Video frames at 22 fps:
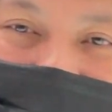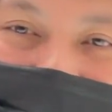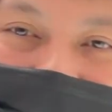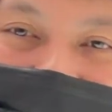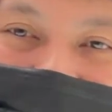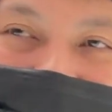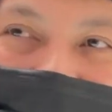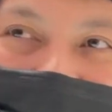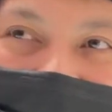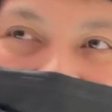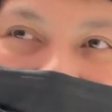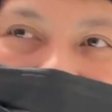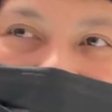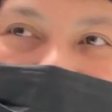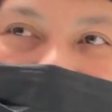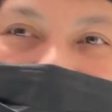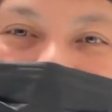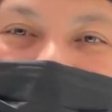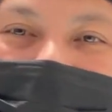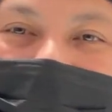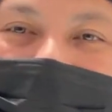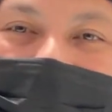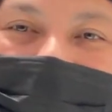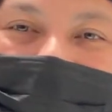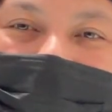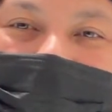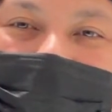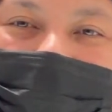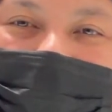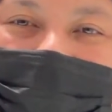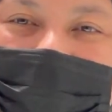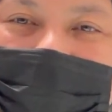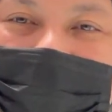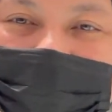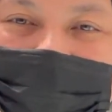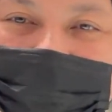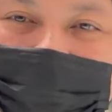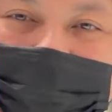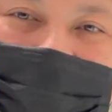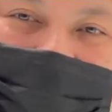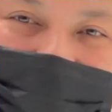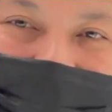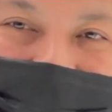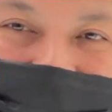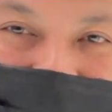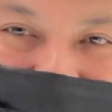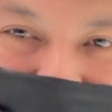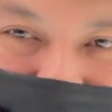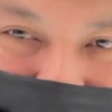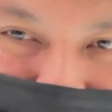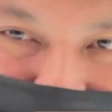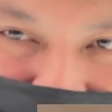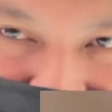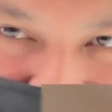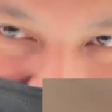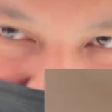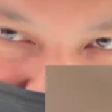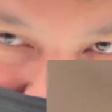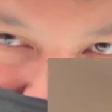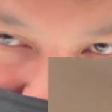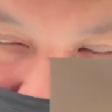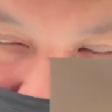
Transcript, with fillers: tayo kasi nandito tayo sa outlet. Pwede tayong mamili.